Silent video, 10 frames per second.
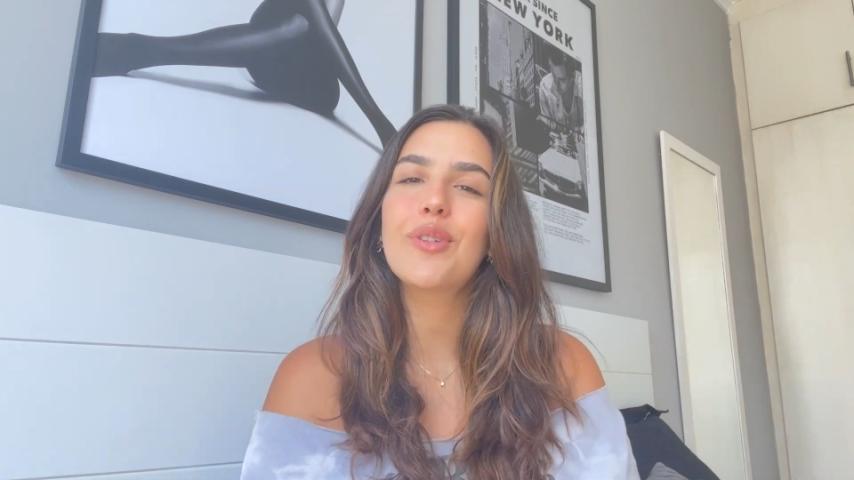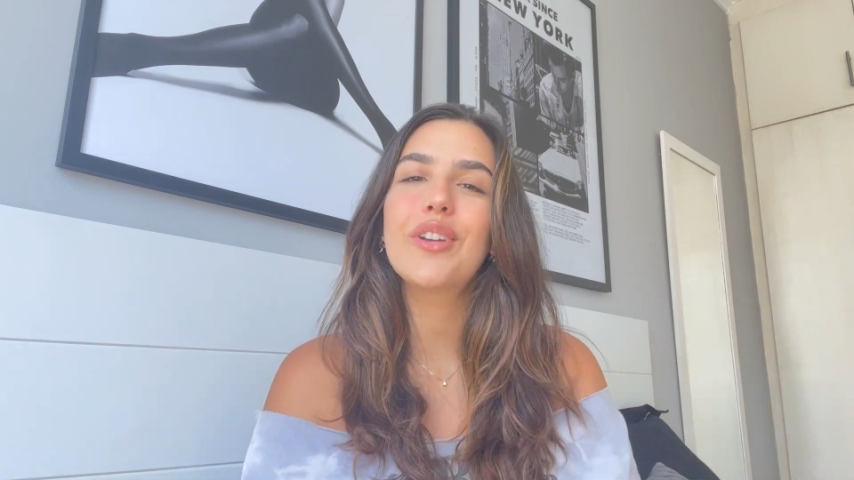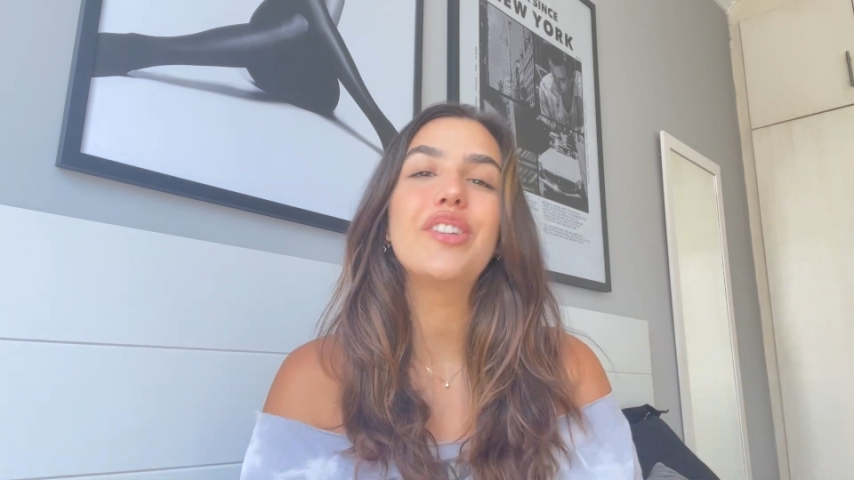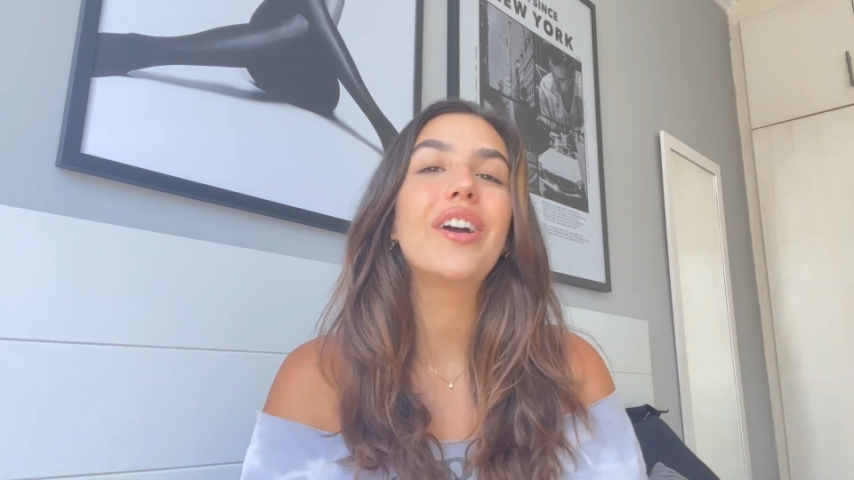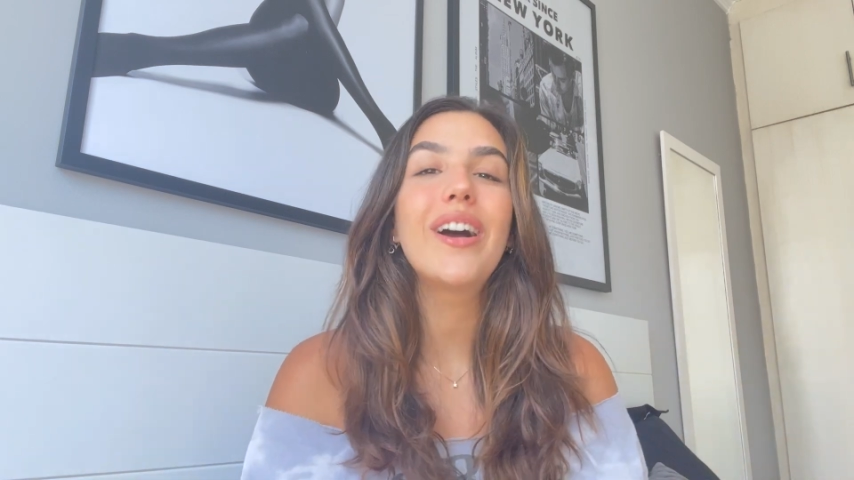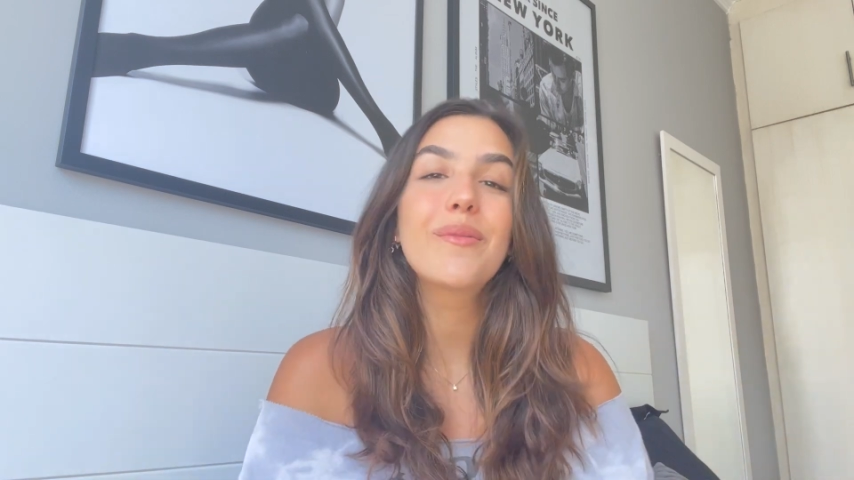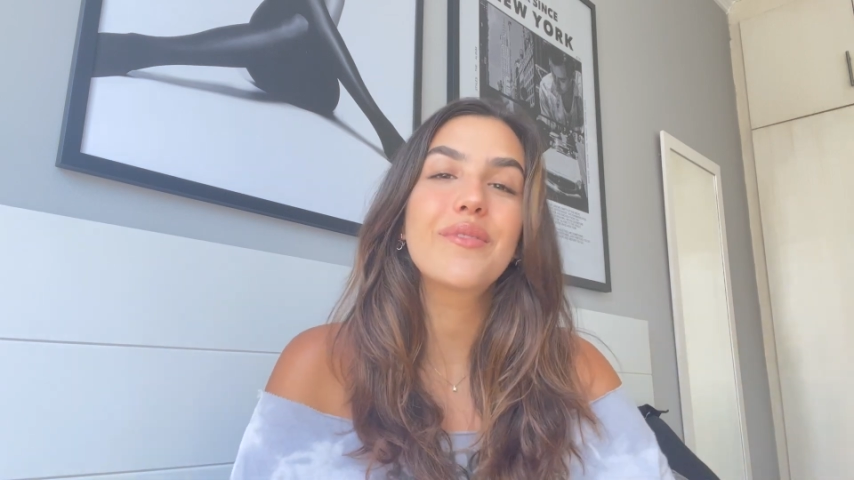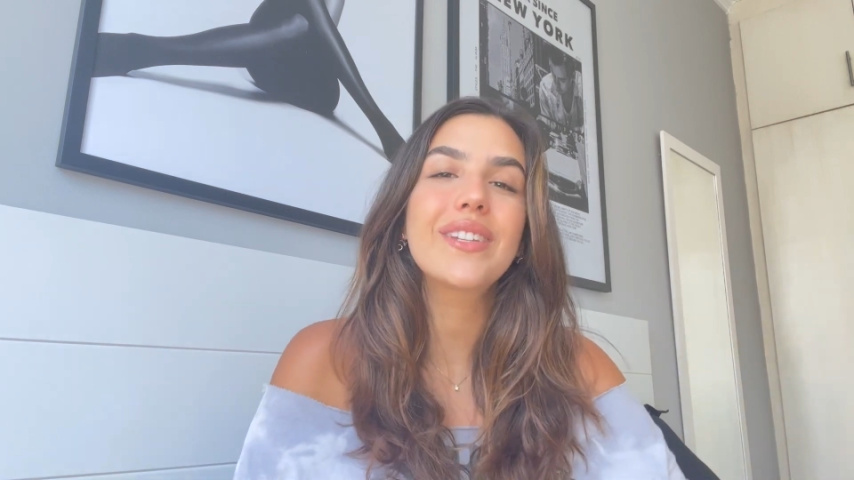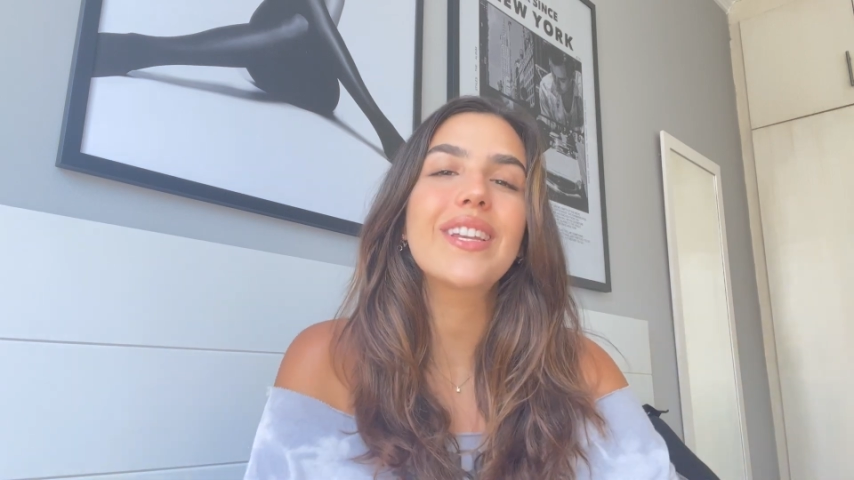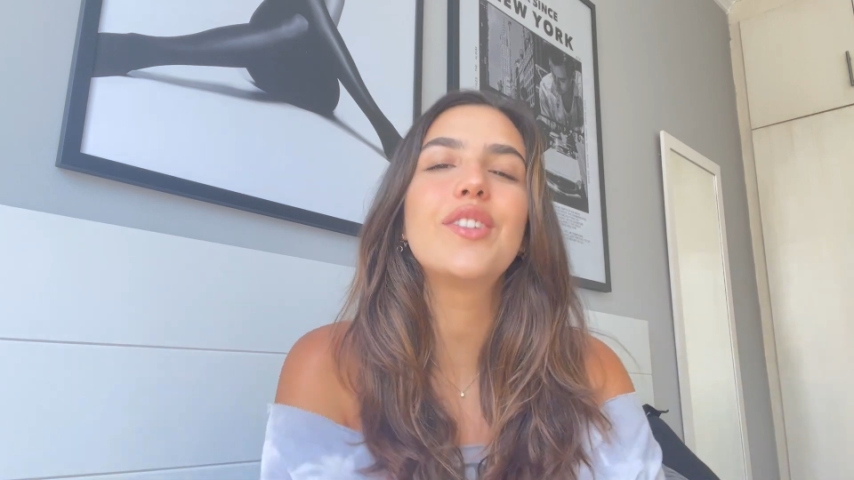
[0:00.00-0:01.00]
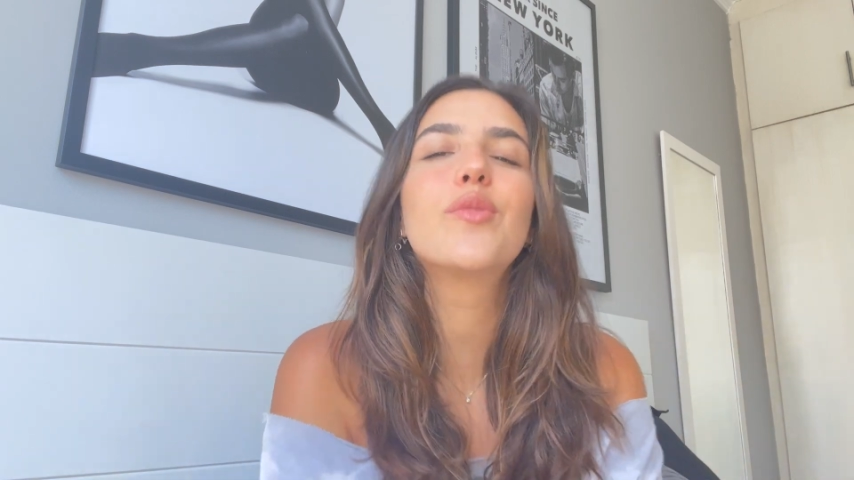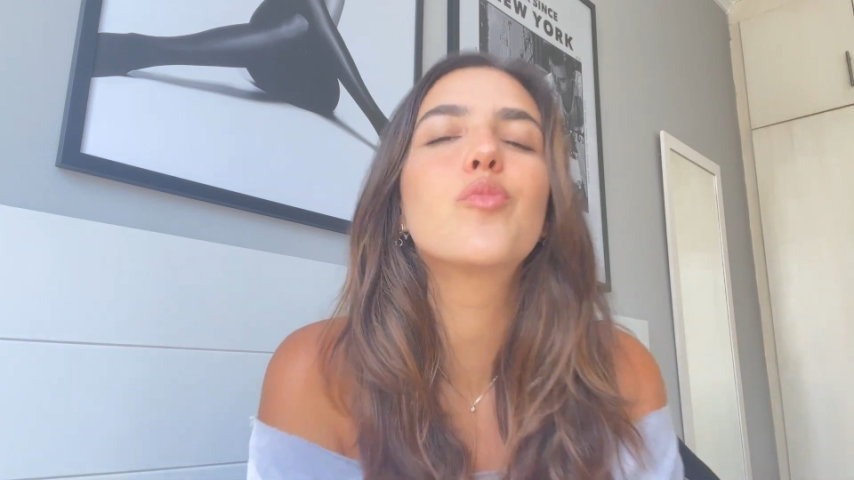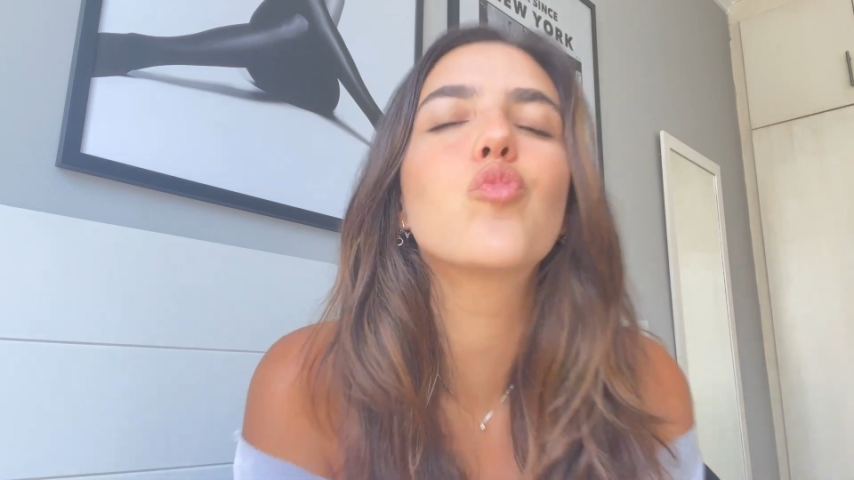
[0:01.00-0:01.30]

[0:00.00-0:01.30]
nós. Amo vocês.